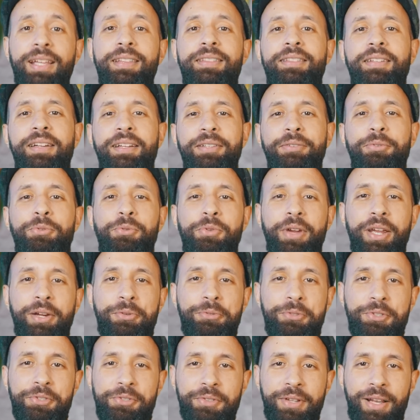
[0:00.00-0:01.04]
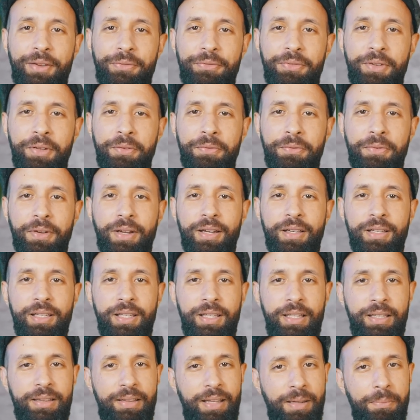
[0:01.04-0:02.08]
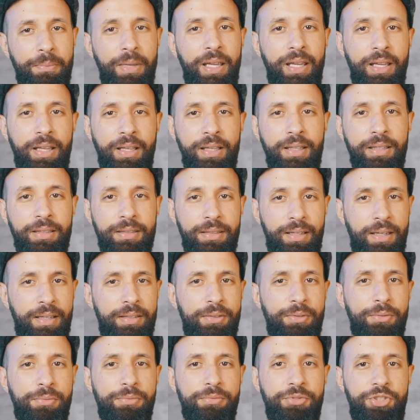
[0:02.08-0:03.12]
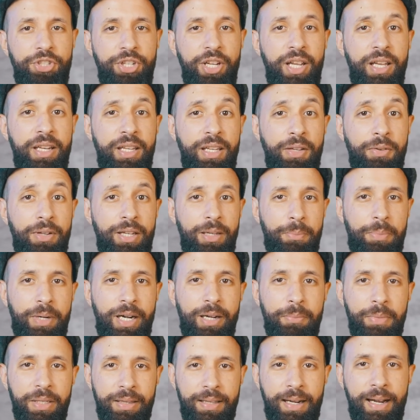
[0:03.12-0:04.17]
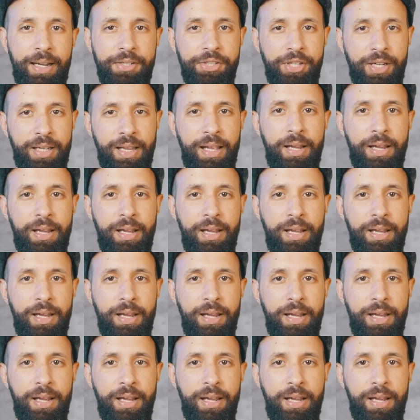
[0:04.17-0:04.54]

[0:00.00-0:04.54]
Entrando com recurso na FIFA e também dando um dinheirinho ali para arbitragem,